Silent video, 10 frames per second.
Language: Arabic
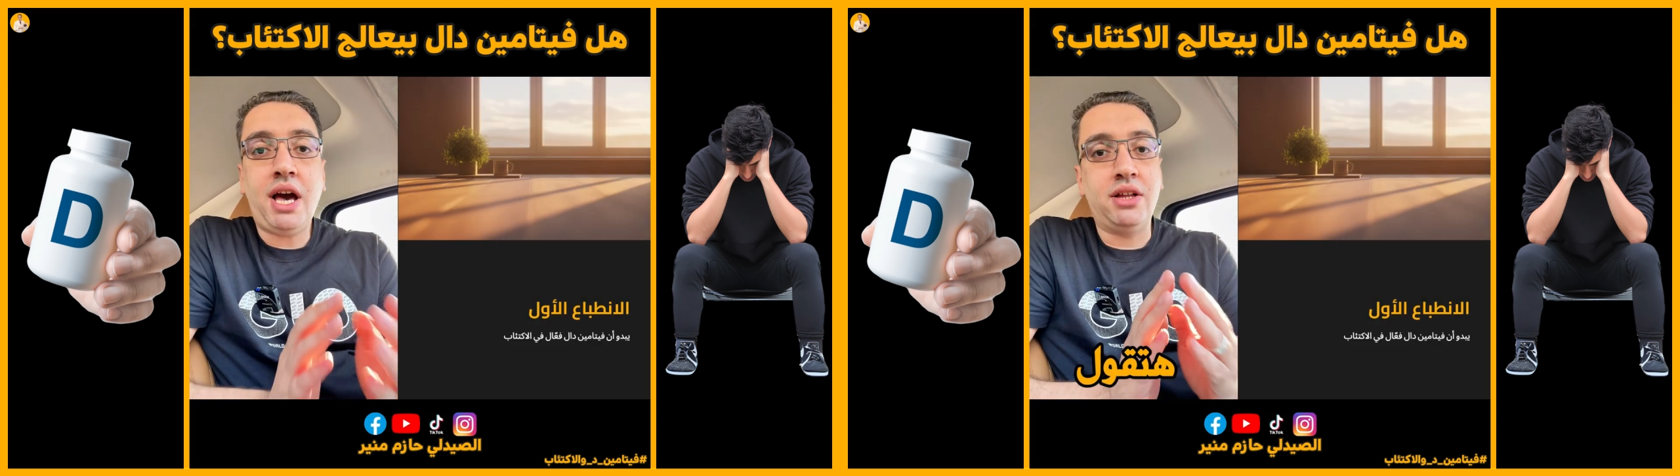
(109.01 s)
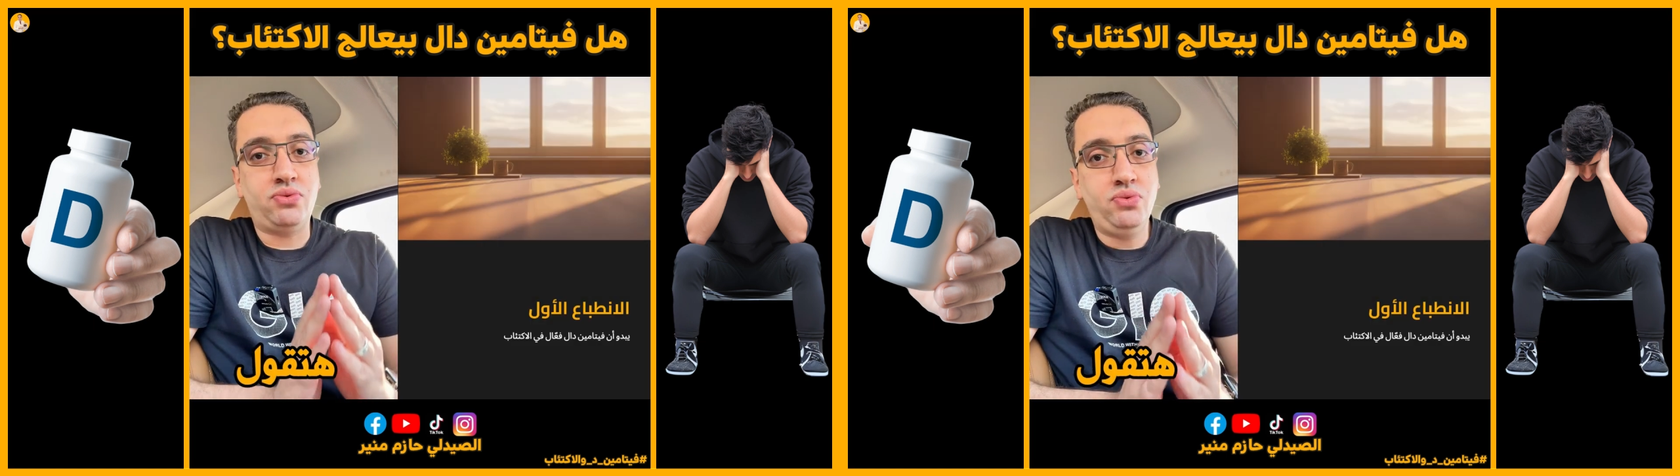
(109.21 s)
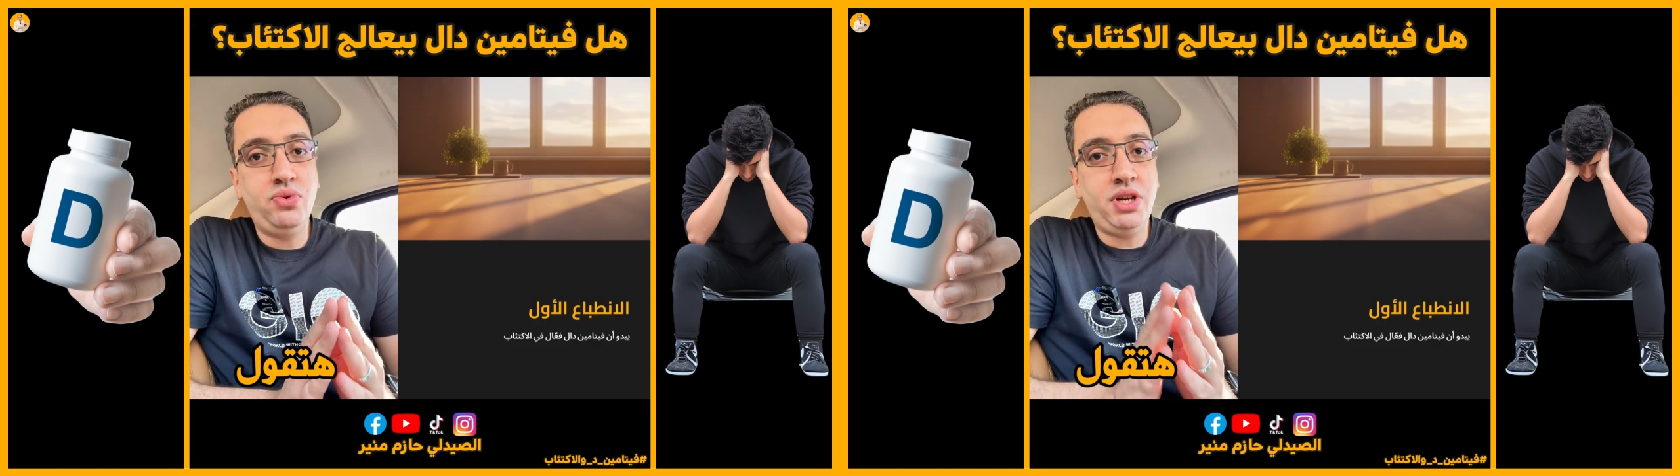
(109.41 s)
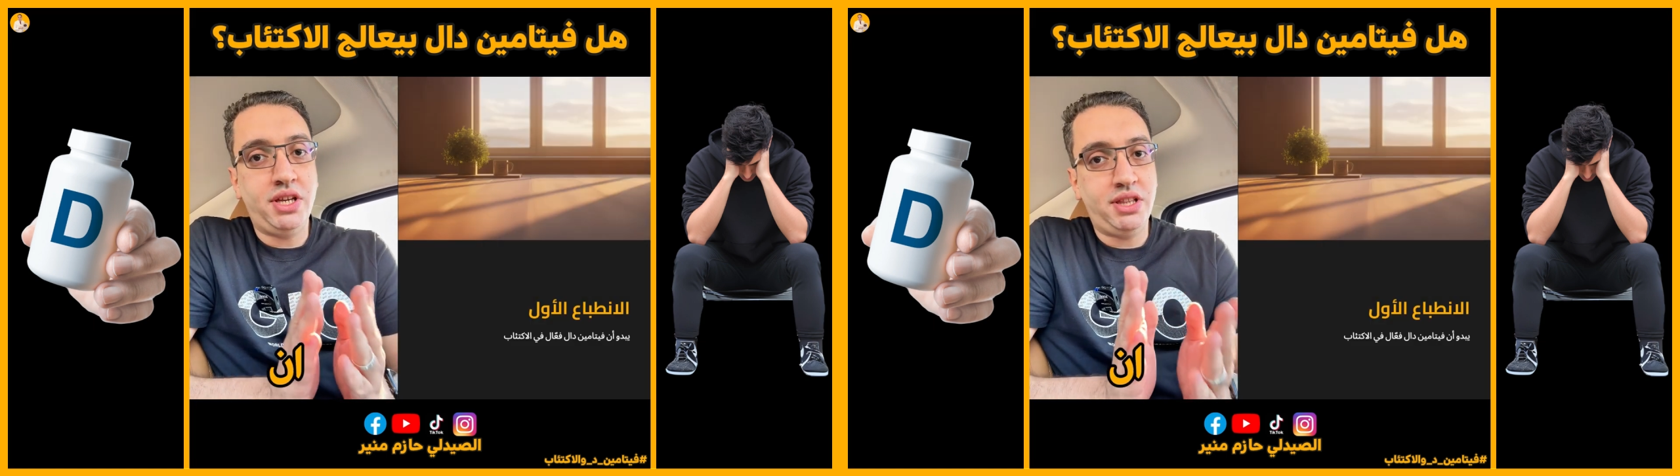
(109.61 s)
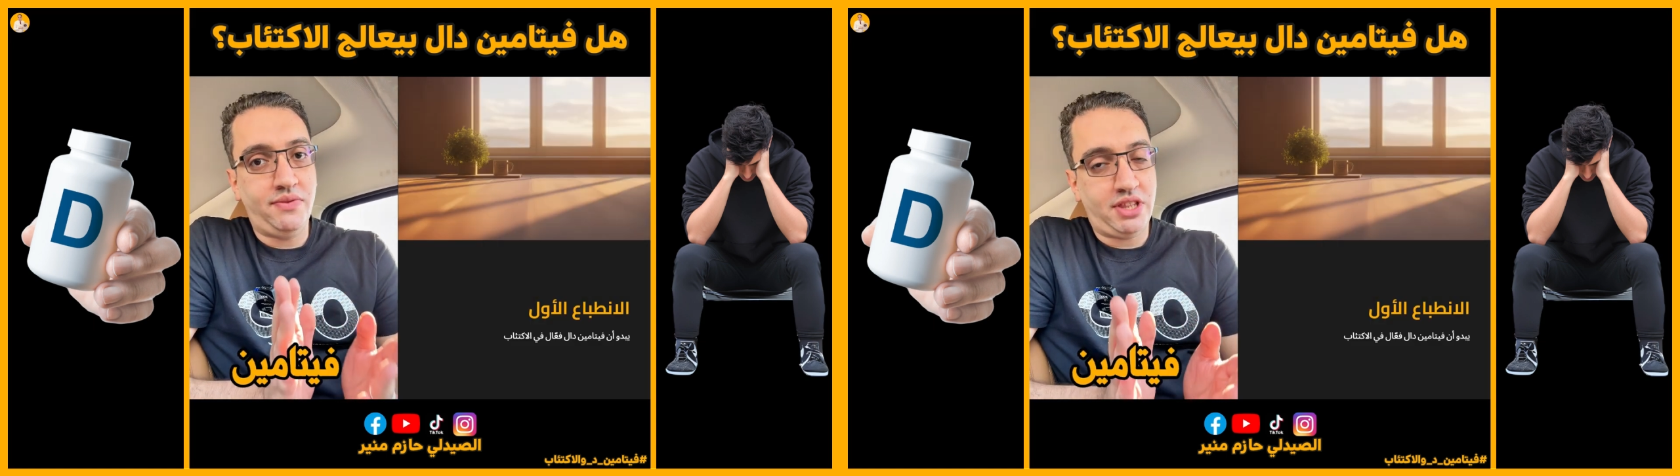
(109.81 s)
هتقول
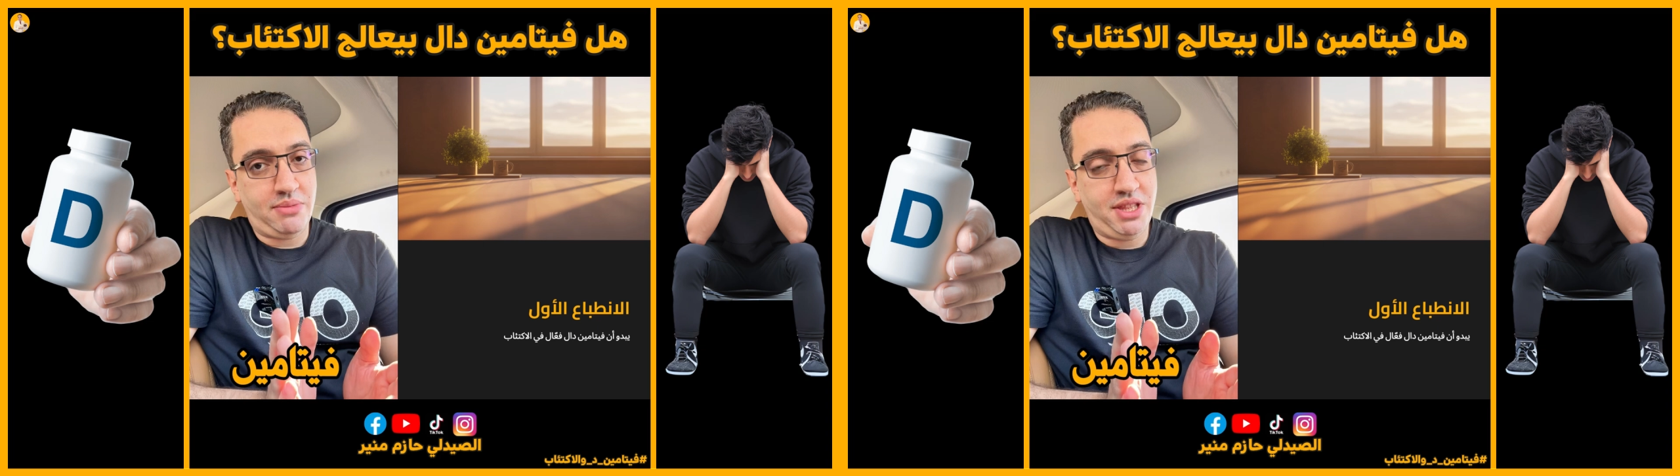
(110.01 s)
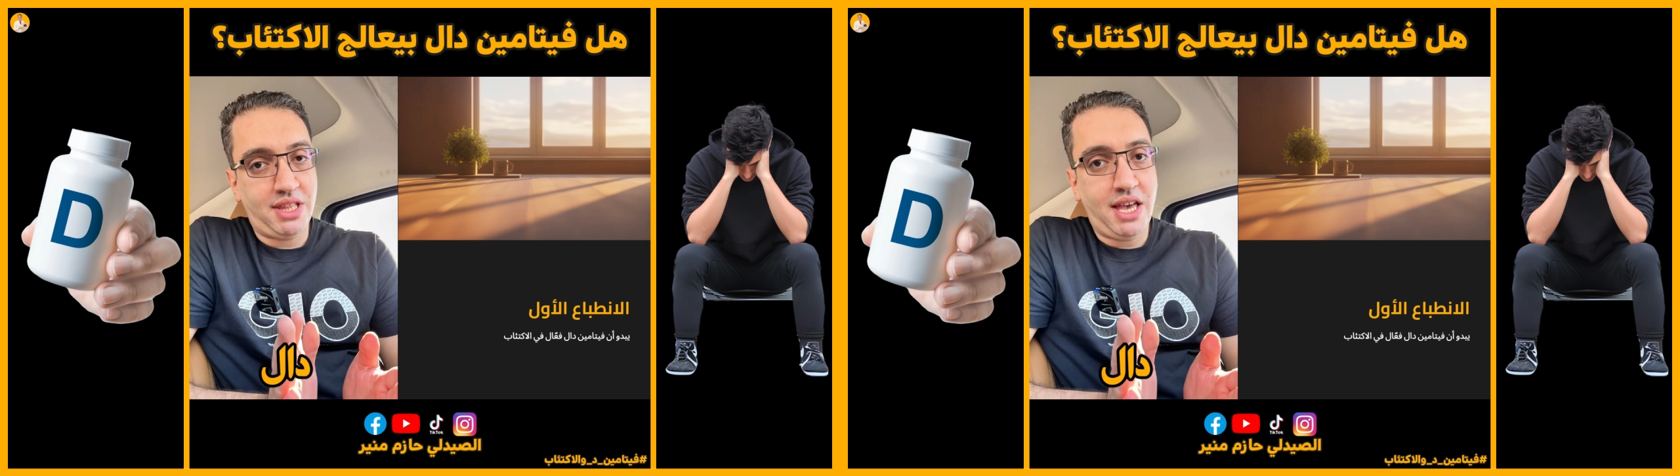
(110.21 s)
إن فيتامين